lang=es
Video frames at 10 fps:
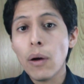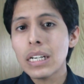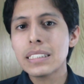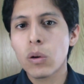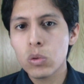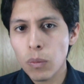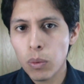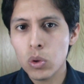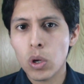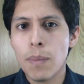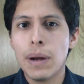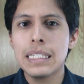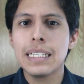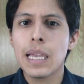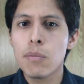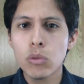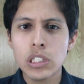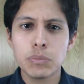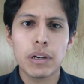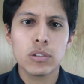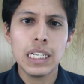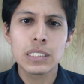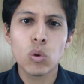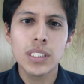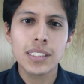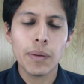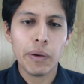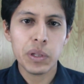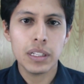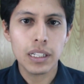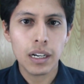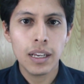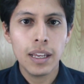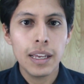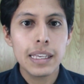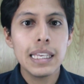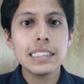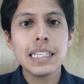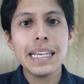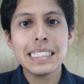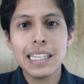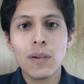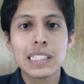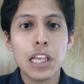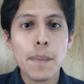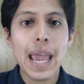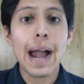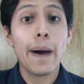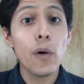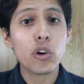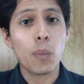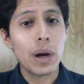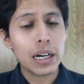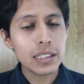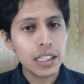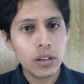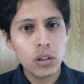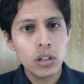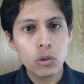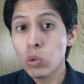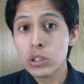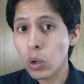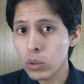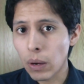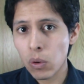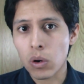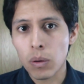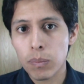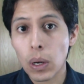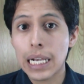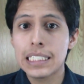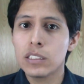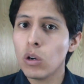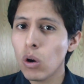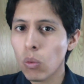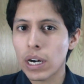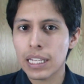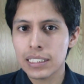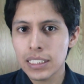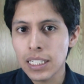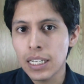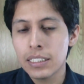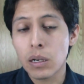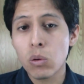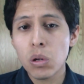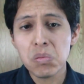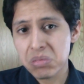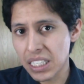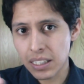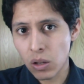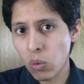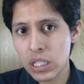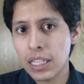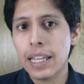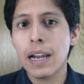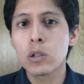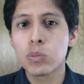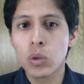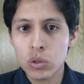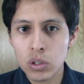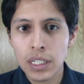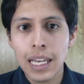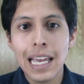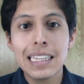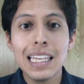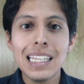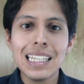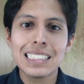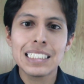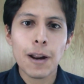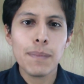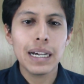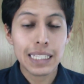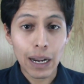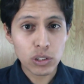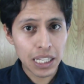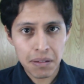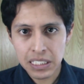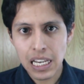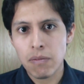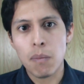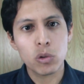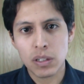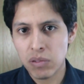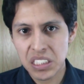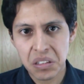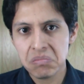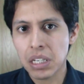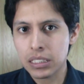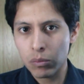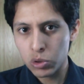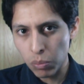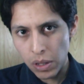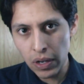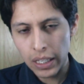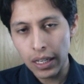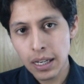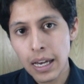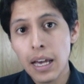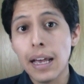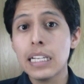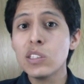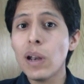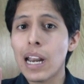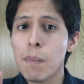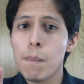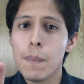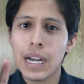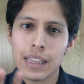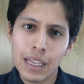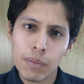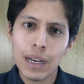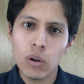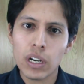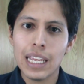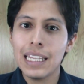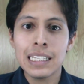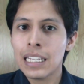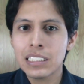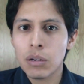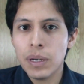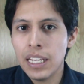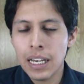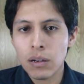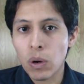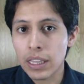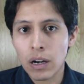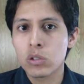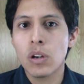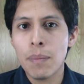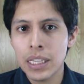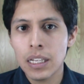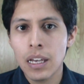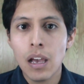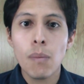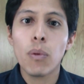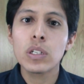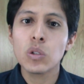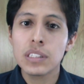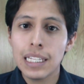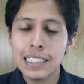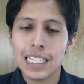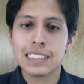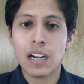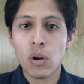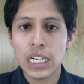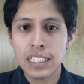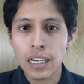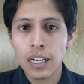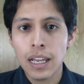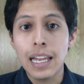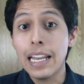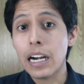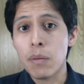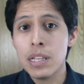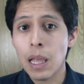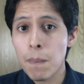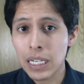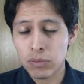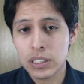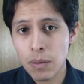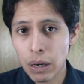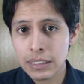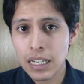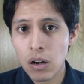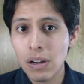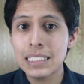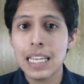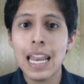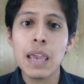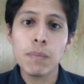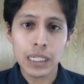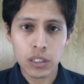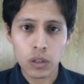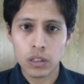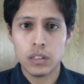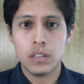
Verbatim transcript: Ahora el segundo punto que parece que a muchas personas les cuesta trabajo entender. Y es que este, aunque se llame ahorro para el retiro, no es solo un ahorro, porque si solo lo guardases, Seguro te has dado cuenta de que los productos tienden a estar más caros cada vez, la famosa inflación, hacemos un video aquí. Esto le hará perder valor y de nada serviría guardarlo solamente, por eso tienes que hacerlo crecer. La herramienta más fácil para hacerlo es la inversión.